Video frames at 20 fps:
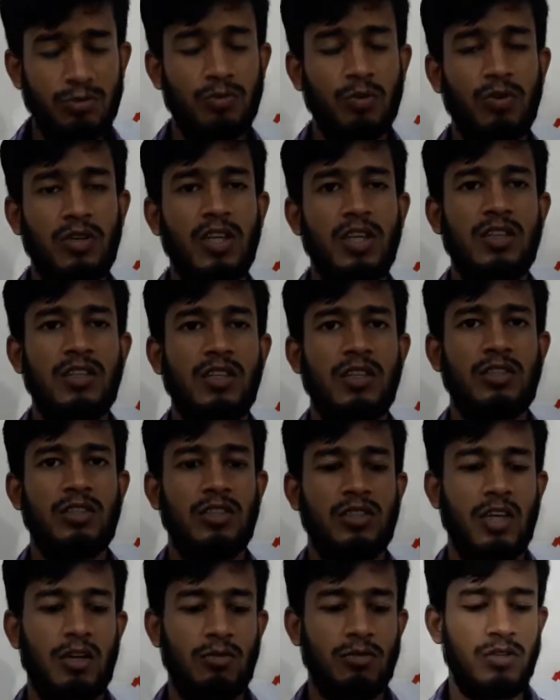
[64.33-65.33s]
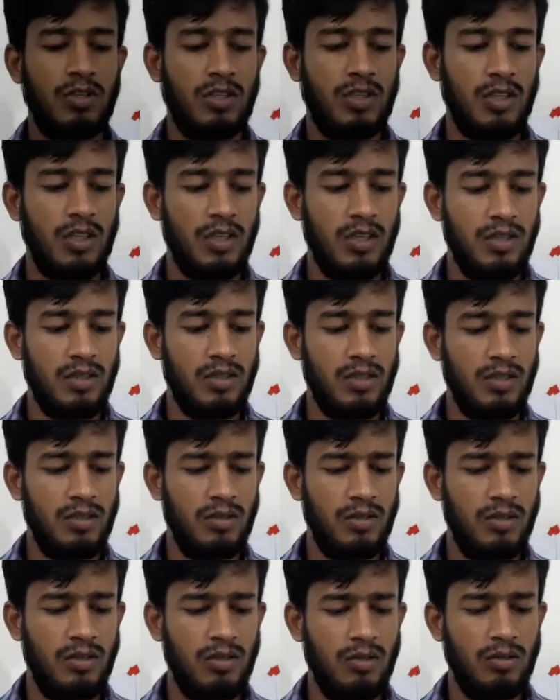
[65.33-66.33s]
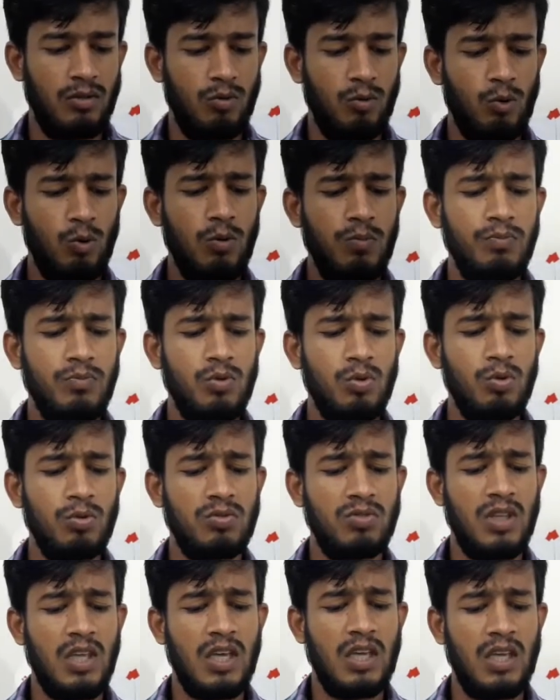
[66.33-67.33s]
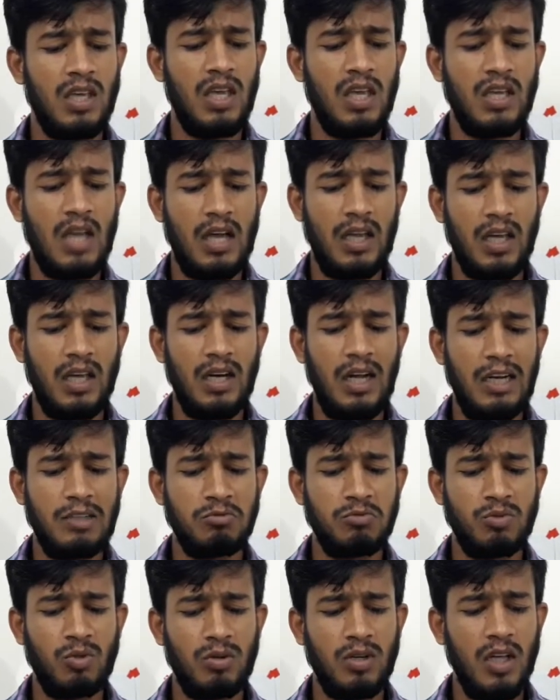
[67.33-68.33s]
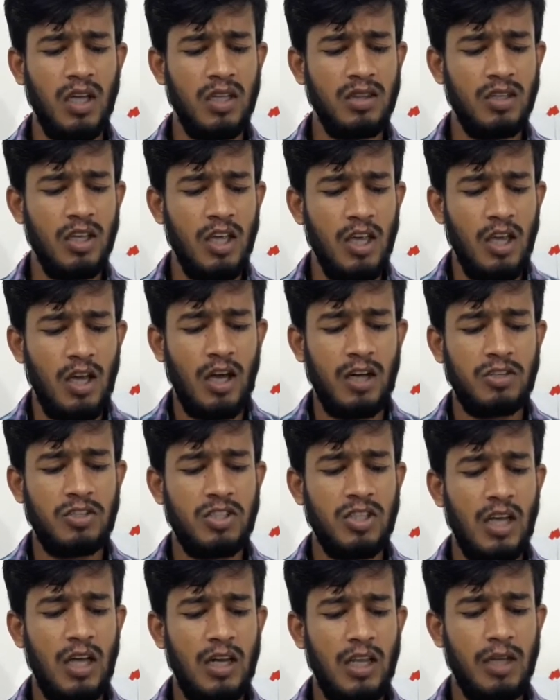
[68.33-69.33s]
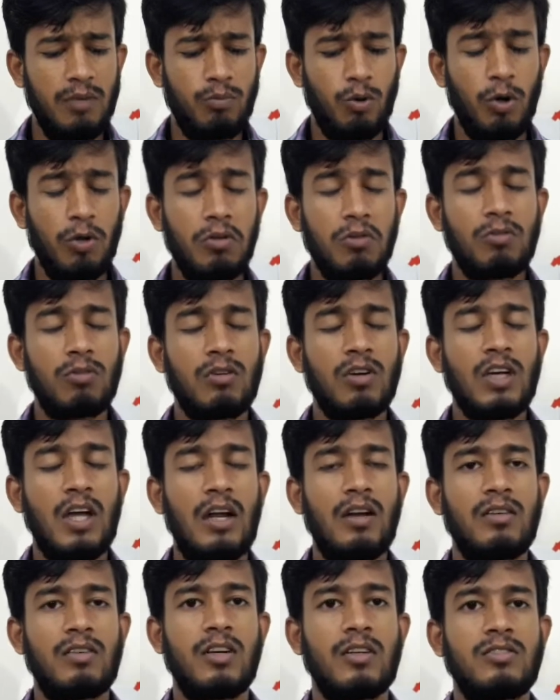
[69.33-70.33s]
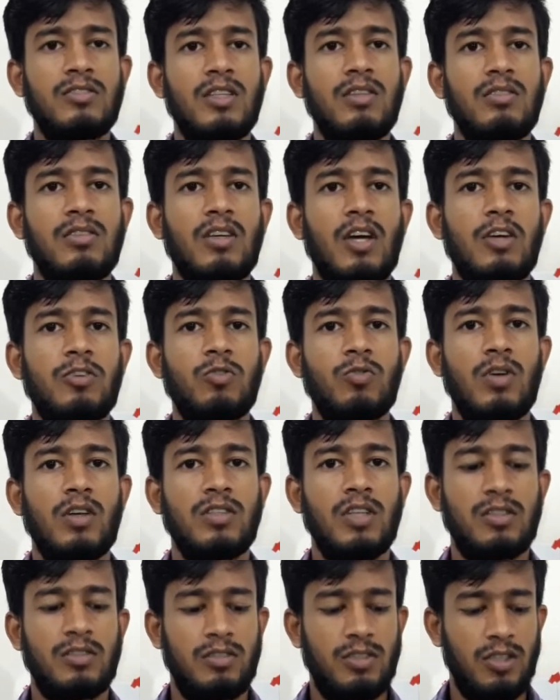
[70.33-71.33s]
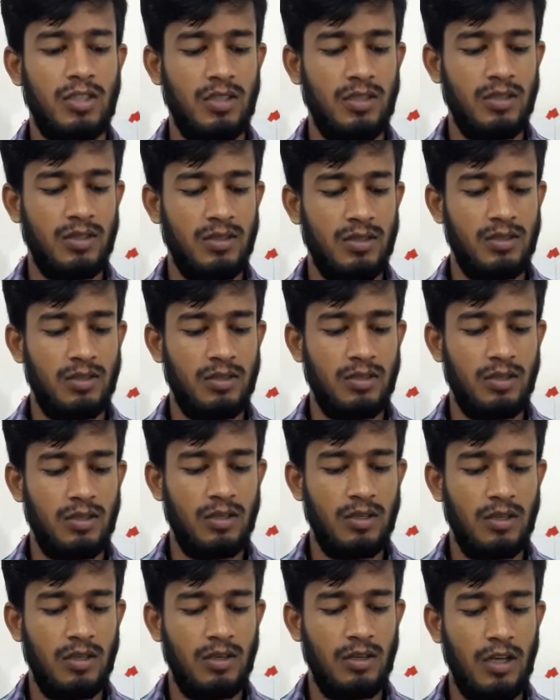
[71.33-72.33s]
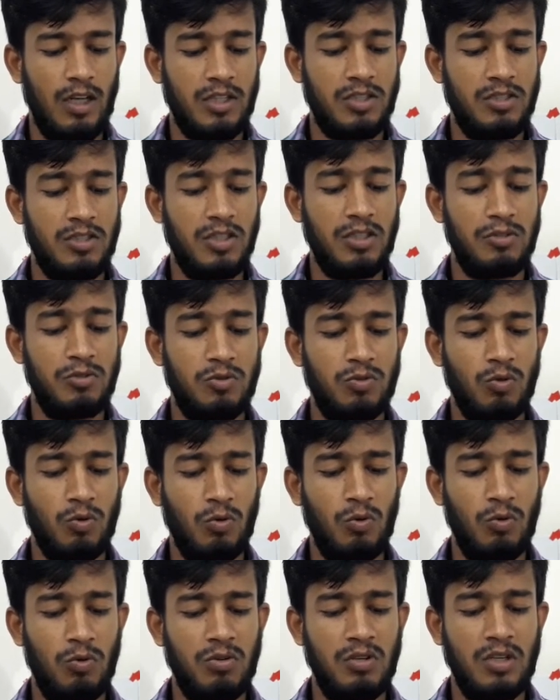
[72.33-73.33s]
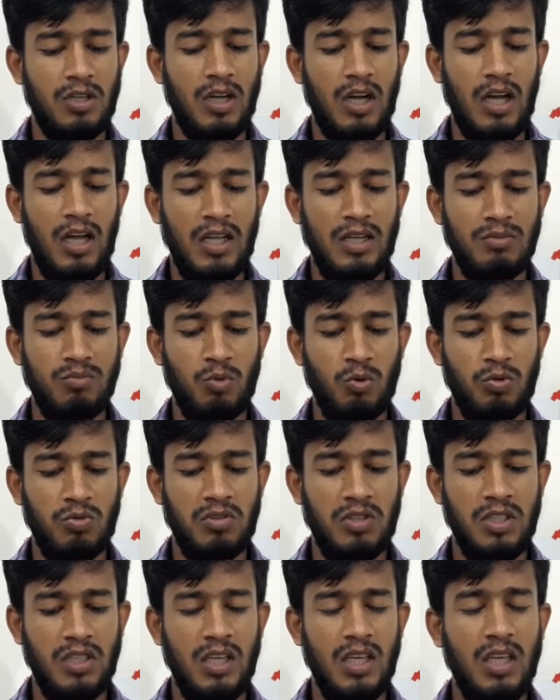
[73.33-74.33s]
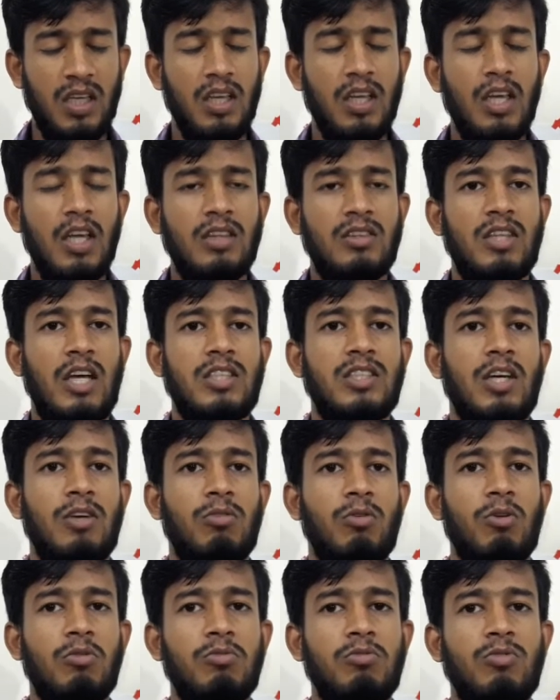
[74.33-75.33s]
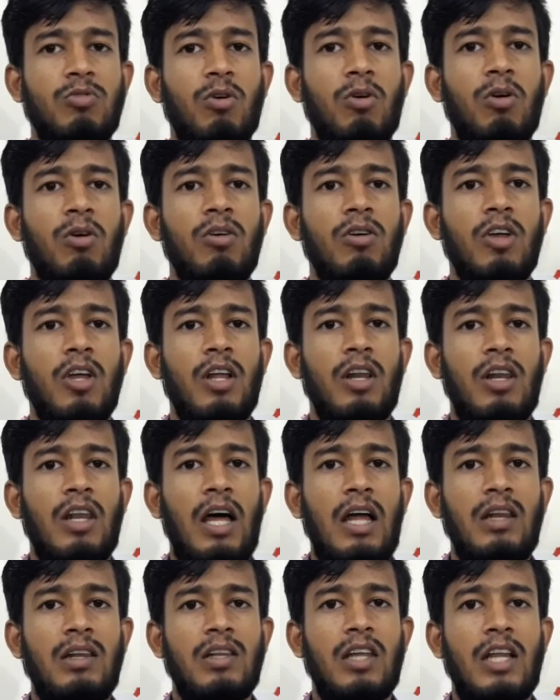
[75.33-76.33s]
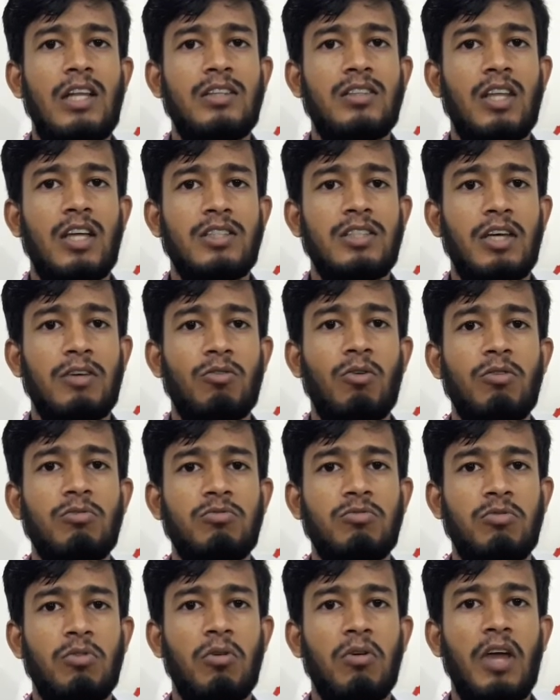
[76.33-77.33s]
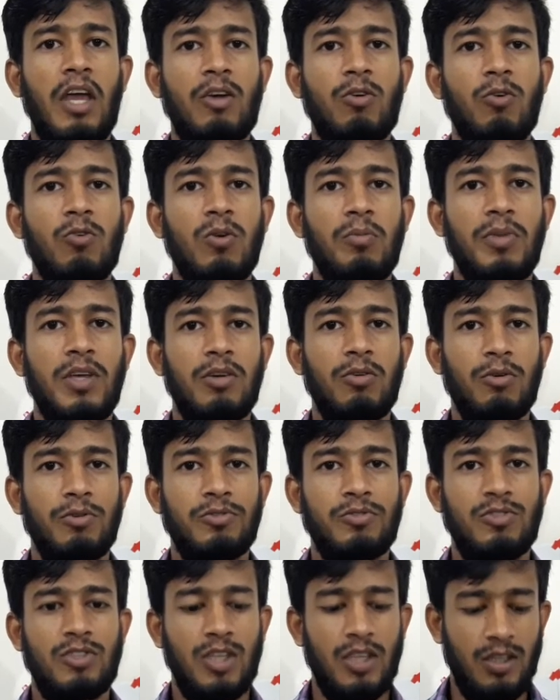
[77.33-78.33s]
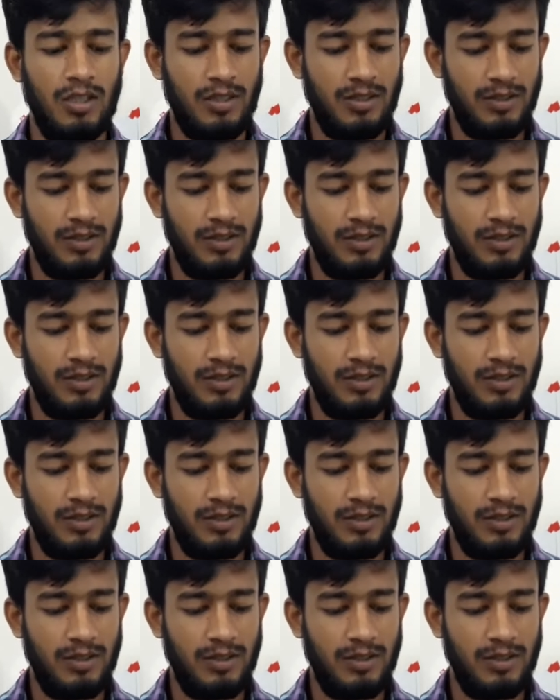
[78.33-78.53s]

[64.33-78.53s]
ছড়িয়ে দিয়েছে চারদিকে খুব দূর থেকে কাকের আর্তনাদ আর শিয়ালের ভয়ঙ্কর কান্নার চিৎকার শোনা যাচ্ছে লাশটির চোখ কান মুখ দিয়ে তাজা রক্ত লাল লাল তাজা রক্ত এখনো বের হচ্ছে